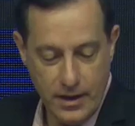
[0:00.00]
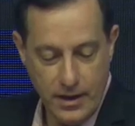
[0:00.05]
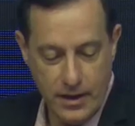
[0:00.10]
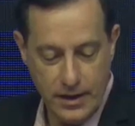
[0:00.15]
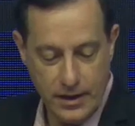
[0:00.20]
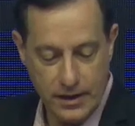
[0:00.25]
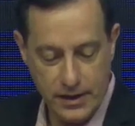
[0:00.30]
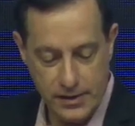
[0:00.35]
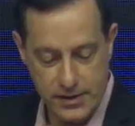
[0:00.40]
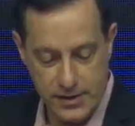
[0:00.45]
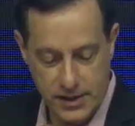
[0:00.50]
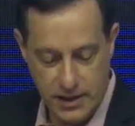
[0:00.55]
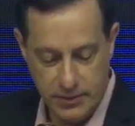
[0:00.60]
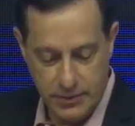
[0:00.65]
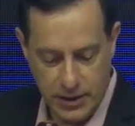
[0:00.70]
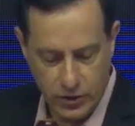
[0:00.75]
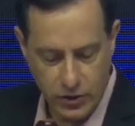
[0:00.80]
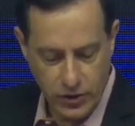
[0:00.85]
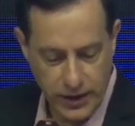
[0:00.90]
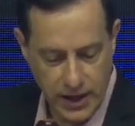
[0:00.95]

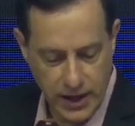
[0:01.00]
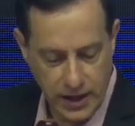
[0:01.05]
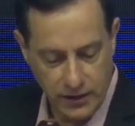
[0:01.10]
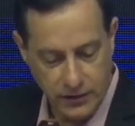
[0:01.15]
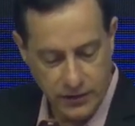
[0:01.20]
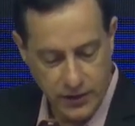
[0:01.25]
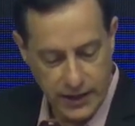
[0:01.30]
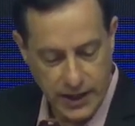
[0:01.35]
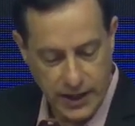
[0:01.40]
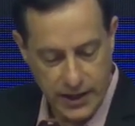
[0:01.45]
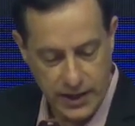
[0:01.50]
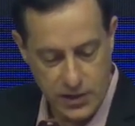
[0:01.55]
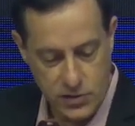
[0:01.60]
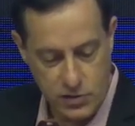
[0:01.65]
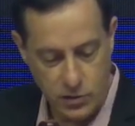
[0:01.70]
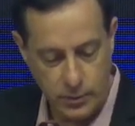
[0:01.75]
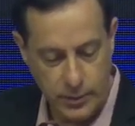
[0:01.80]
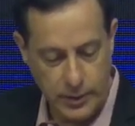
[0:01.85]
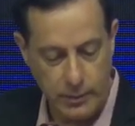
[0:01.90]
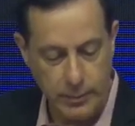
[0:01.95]
recibe en los días finales de
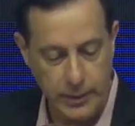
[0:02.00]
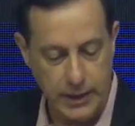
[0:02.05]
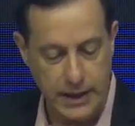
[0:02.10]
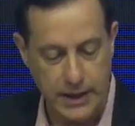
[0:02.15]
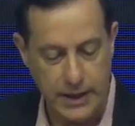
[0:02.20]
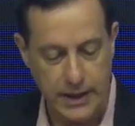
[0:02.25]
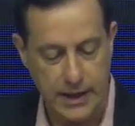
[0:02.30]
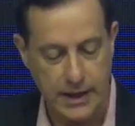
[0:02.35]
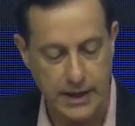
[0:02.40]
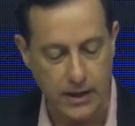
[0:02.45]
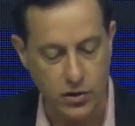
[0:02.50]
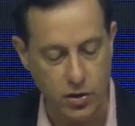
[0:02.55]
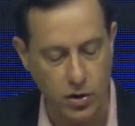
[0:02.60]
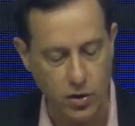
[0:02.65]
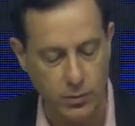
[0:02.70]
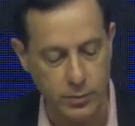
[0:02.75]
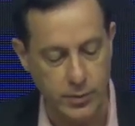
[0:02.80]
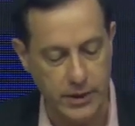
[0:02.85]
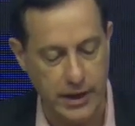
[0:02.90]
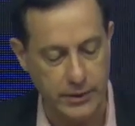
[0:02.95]
su papá
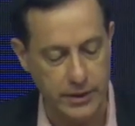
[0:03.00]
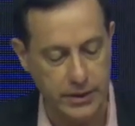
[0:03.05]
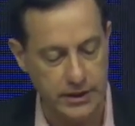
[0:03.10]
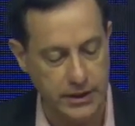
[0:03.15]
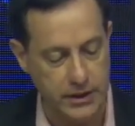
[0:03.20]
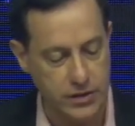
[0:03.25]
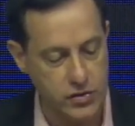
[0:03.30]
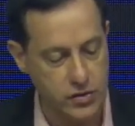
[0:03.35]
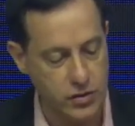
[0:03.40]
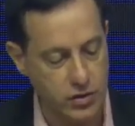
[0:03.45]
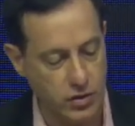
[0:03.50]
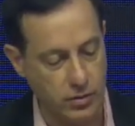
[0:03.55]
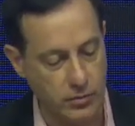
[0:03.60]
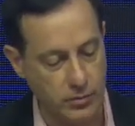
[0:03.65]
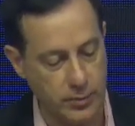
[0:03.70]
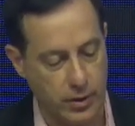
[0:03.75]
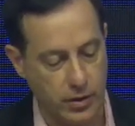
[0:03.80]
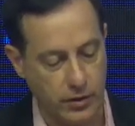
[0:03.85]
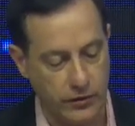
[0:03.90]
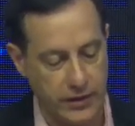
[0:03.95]
Jacob la bendición
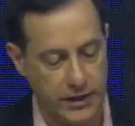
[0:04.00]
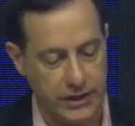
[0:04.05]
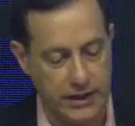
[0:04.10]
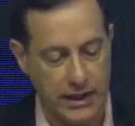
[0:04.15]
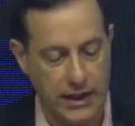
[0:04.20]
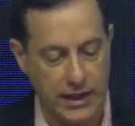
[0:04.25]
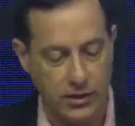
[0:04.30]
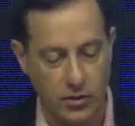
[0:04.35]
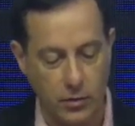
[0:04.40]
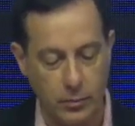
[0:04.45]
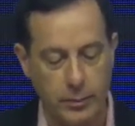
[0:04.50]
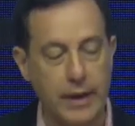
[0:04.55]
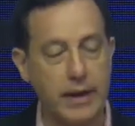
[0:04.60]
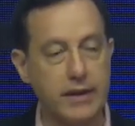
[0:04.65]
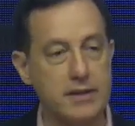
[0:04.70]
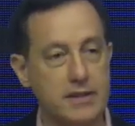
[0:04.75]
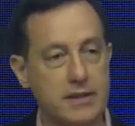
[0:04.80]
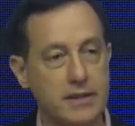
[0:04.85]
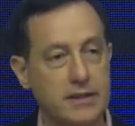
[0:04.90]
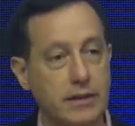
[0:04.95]
profética que los
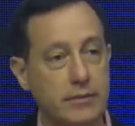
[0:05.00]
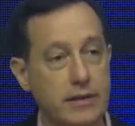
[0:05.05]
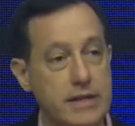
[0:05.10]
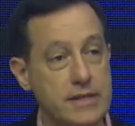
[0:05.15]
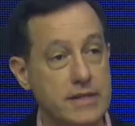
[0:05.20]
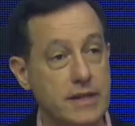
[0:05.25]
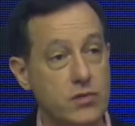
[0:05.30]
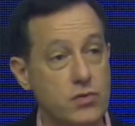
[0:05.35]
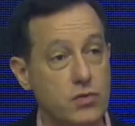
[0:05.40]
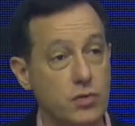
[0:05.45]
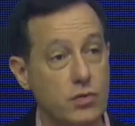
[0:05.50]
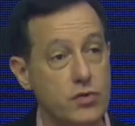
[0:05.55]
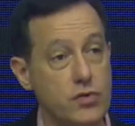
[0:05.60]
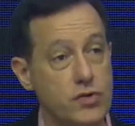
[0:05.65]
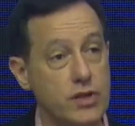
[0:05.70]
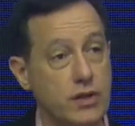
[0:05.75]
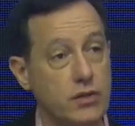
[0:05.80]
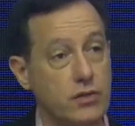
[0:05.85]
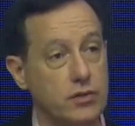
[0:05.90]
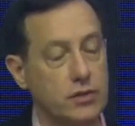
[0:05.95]
padres establecían sobre
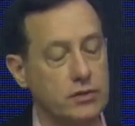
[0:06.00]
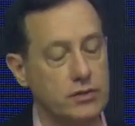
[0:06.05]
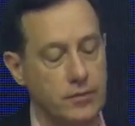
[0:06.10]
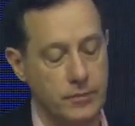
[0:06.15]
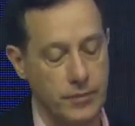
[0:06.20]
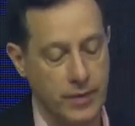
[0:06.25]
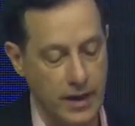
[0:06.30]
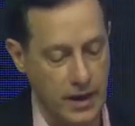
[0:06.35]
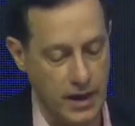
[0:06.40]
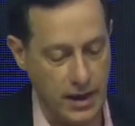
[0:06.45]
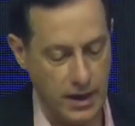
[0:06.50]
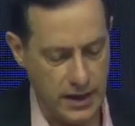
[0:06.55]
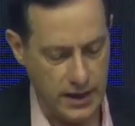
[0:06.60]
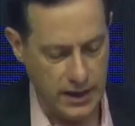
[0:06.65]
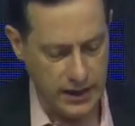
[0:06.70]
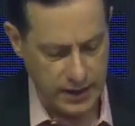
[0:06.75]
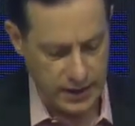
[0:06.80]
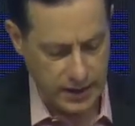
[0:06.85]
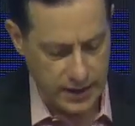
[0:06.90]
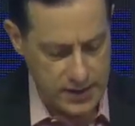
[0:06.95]
los hijos
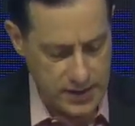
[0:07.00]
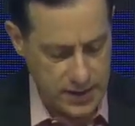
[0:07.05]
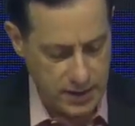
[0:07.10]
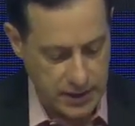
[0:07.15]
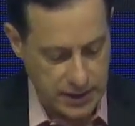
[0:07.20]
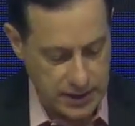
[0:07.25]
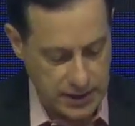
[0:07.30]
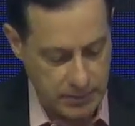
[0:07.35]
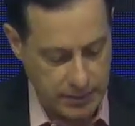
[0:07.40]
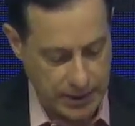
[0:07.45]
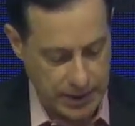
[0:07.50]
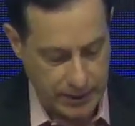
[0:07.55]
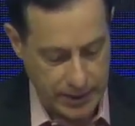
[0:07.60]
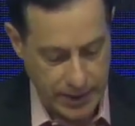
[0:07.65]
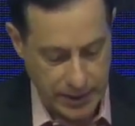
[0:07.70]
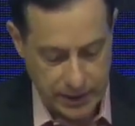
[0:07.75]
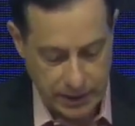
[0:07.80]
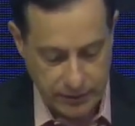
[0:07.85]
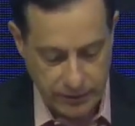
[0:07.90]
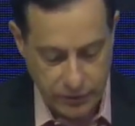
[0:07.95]
y recibe esta
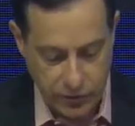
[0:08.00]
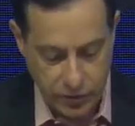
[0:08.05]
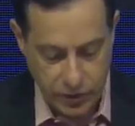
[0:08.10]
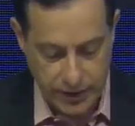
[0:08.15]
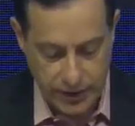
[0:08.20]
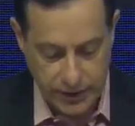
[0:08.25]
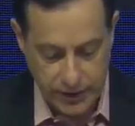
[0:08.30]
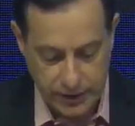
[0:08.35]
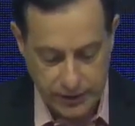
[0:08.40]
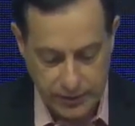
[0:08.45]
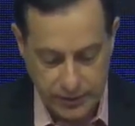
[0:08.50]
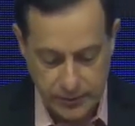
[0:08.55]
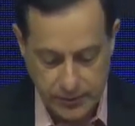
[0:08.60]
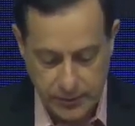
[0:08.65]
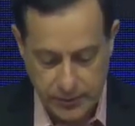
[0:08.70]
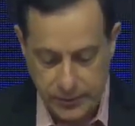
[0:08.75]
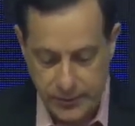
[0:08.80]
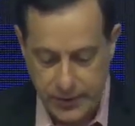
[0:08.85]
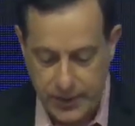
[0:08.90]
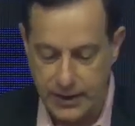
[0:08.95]
palabra tan fuerte.
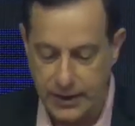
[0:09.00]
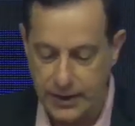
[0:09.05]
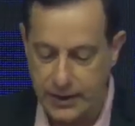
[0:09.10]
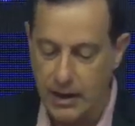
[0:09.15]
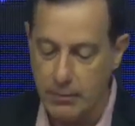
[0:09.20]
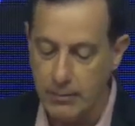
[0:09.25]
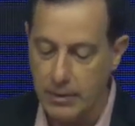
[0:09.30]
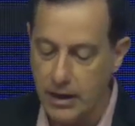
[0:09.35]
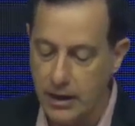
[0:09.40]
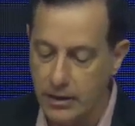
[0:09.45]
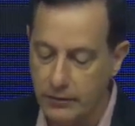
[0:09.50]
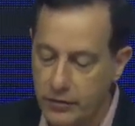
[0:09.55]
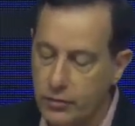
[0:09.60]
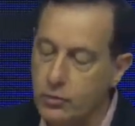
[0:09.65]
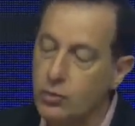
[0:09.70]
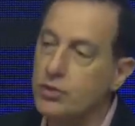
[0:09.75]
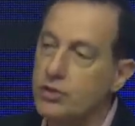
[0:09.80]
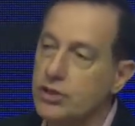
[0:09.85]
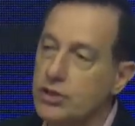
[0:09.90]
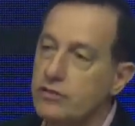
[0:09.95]
Rama
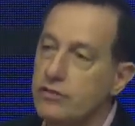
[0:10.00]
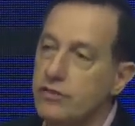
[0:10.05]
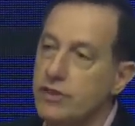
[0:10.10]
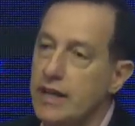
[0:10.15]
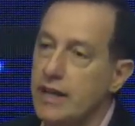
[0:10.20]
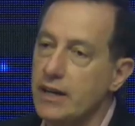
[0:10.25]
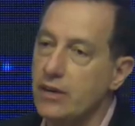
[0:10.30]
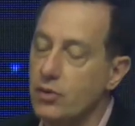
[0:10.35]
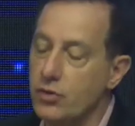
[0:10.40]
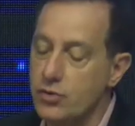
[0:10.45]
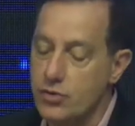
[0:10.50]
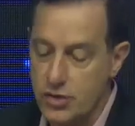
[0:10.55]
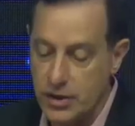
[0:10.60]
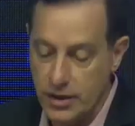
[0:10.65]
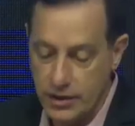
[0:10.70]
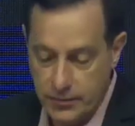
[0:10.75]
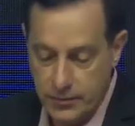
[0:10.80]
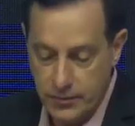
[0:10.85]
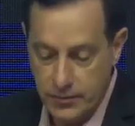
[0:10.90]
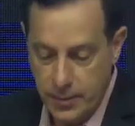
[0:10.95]
fructífera,
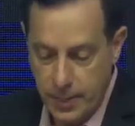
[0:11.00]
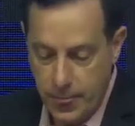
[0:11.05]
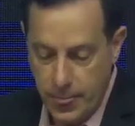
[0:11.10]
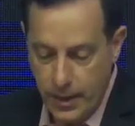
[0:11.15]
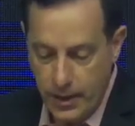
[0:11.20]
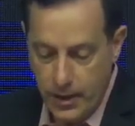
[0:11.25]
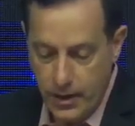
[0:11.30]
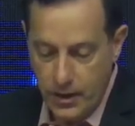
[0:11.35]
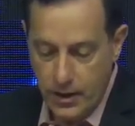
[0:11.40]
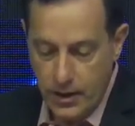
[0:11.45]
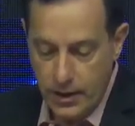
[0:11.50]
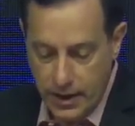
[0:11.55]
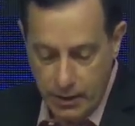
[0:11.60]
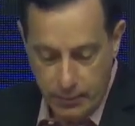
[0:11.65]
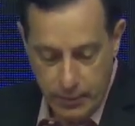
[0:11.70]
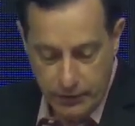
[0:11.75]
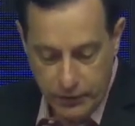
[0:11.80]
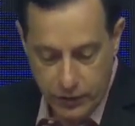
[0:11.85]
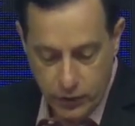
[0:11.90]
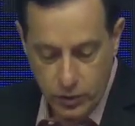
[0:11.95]
José.
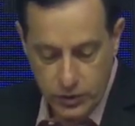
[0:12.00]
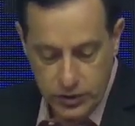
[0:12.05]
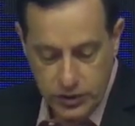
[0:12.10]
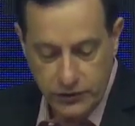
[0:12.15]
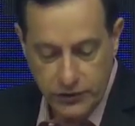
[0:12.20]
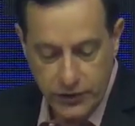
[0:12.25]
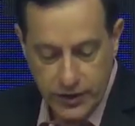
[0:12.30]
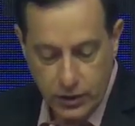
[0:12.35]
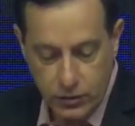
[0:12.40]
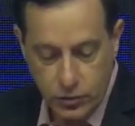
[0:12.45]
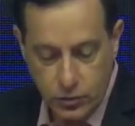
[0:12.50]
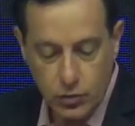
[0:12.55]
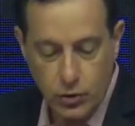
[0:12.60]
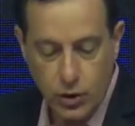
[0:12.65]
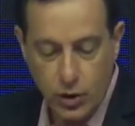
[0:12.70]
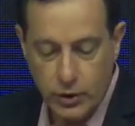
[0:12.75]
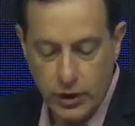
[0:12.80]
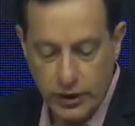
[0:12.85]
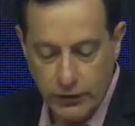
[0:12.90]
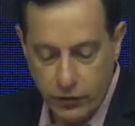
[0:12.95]
Rama fructífera junto
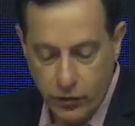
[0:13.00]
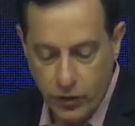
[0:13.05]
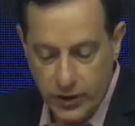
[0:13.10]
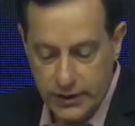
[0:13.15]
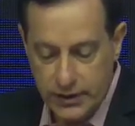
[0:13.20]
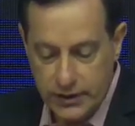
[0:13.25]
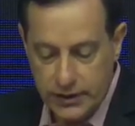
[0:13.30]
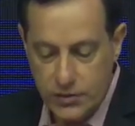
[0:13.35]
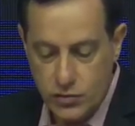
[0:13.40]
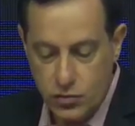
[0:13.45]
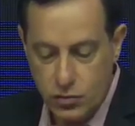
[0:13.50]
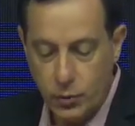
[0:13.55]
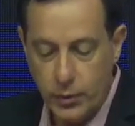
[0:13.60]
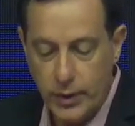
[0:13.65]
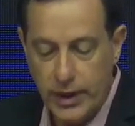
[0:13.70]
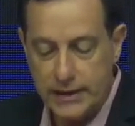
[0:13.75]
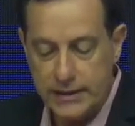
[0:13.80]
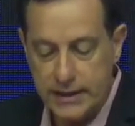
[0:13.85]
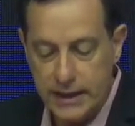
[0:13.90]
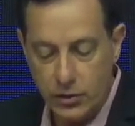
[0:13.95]
a una fuente, sus
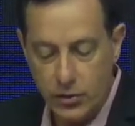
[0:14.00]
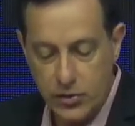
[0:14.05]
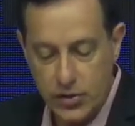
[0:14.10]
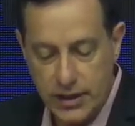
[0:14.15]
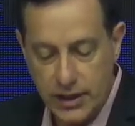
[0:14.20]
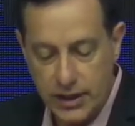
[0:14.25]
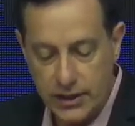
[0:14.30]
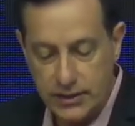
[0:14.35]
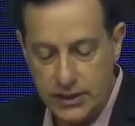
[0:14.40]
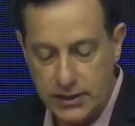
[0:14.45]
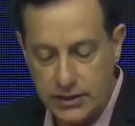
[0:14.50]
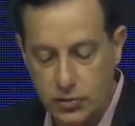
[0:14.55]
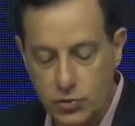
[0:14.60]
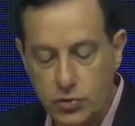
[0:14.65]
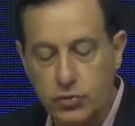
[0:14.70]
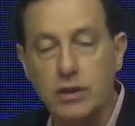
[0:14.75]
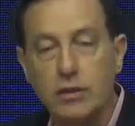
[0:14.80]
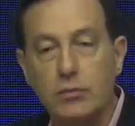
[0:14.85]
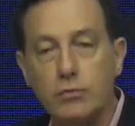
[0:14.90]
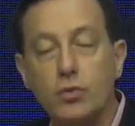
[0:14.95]
vástagos se extienden
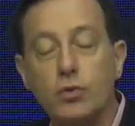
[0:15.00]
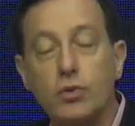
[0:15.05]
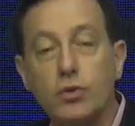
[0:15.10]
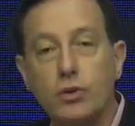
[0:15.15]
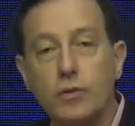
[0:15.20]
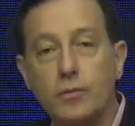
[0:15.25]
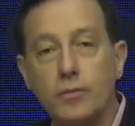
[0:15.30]
sobre el muro.